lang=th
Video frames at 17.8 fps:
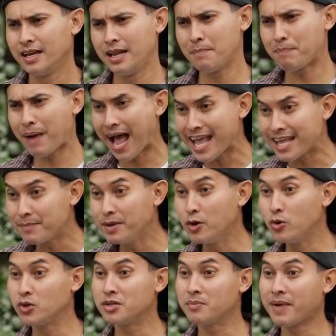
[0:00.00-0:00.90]
นี่ป้ายัง
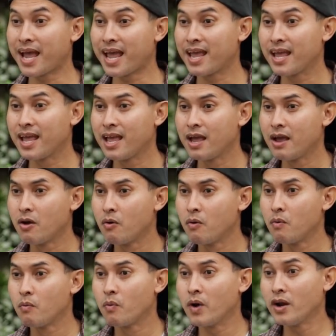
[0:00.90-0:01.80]
ไม่รู้ใช่ไหม
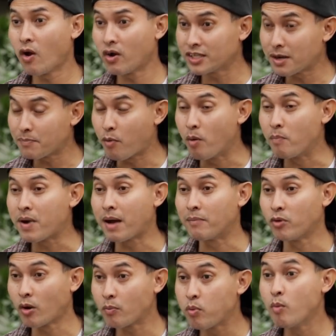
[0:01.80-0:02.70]
ว่านอกจากผมขั
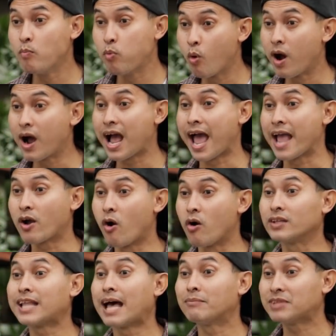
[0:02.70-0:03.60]
บรถพุ่มพวงขายข
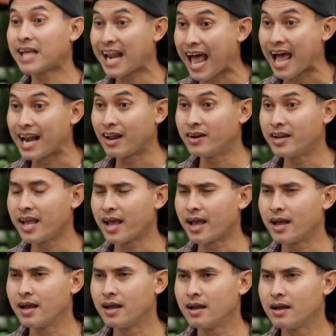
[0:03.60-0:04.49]
องตามตลาดแล้วเนี่ย